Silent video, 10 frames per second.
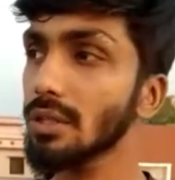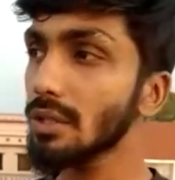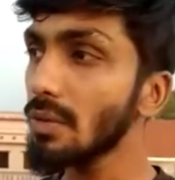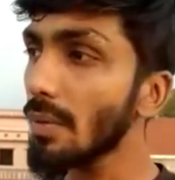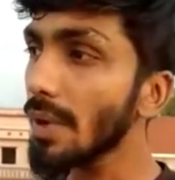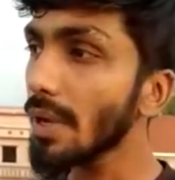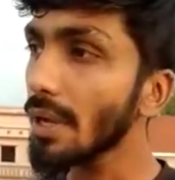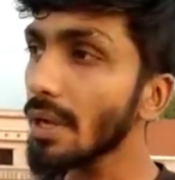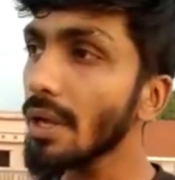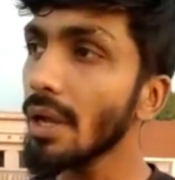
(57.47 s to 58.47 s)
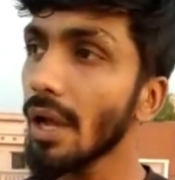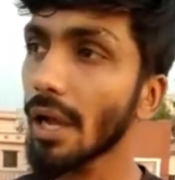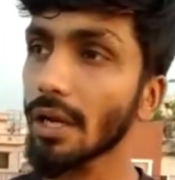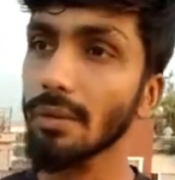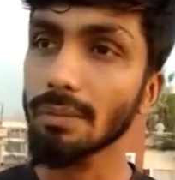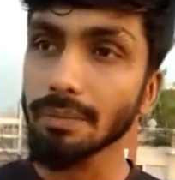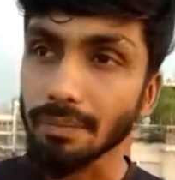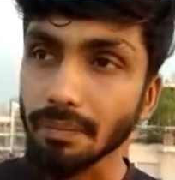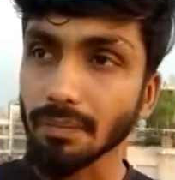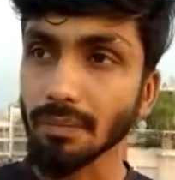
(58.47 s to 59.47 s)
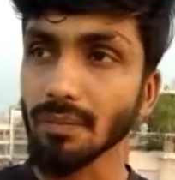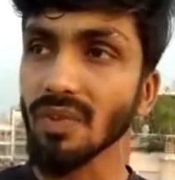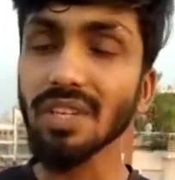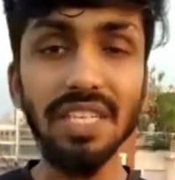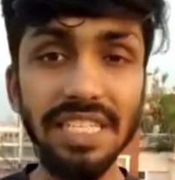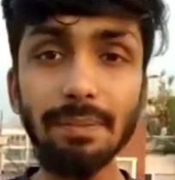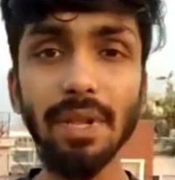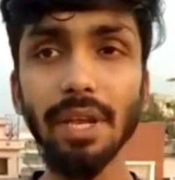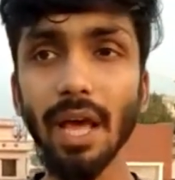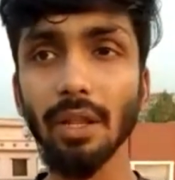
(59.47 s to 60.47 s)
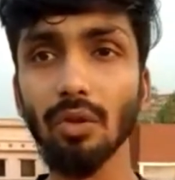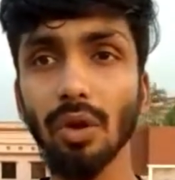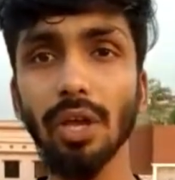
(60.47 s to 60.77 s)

কীভাবে একটা ডিসিপ্লিনে আনতে